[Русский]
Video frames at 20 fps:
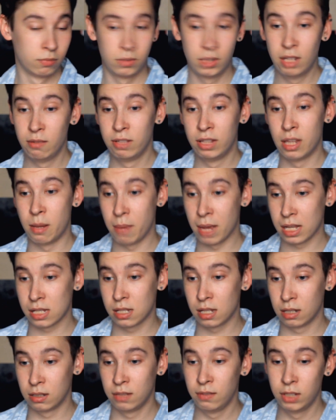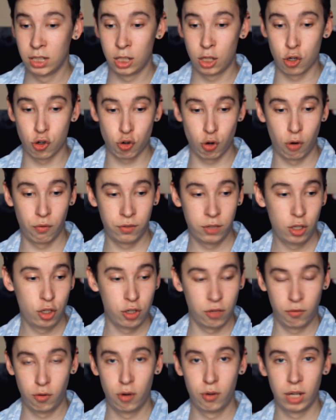ни вида мяса, ни вида кишков,
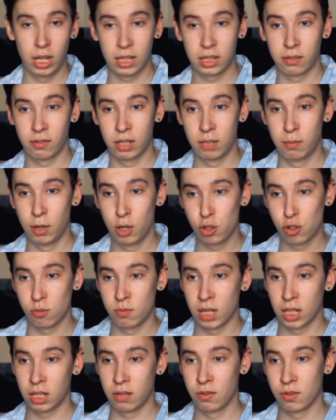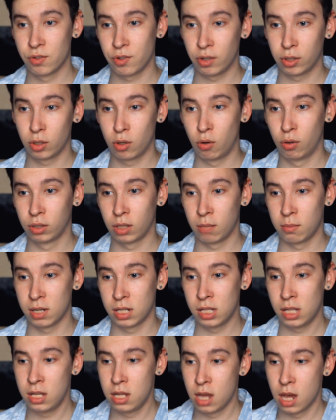ничего, я этого не боюсь, у меня это не вызывает какого-то
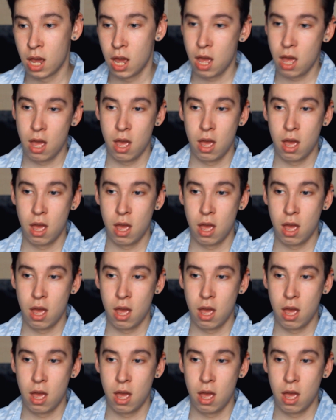омерзения,